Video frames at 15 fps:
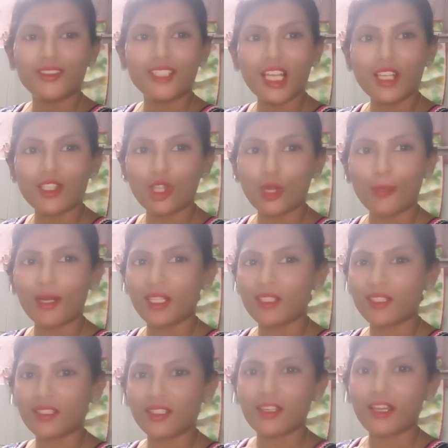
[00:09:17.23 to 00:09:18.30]
సో ఇంకా
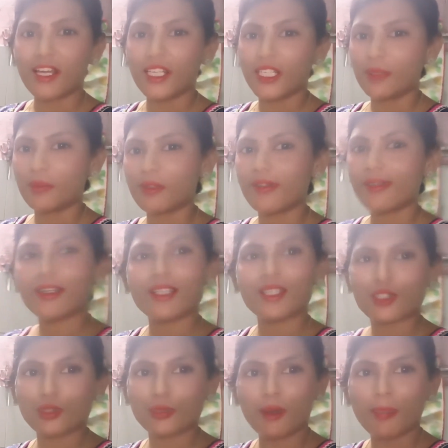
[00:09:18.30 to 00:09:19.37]
ఇలాగైతే కంటిన్యూషన్గా
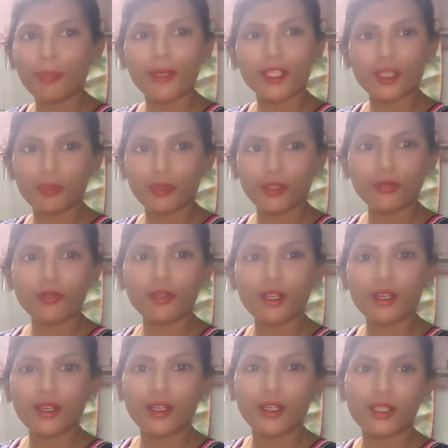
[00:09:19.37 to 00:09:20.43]
చూస్తూ ఉండండి
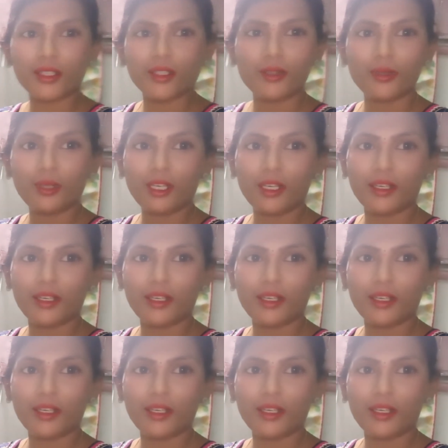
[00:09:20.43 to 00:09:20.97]
ఓకే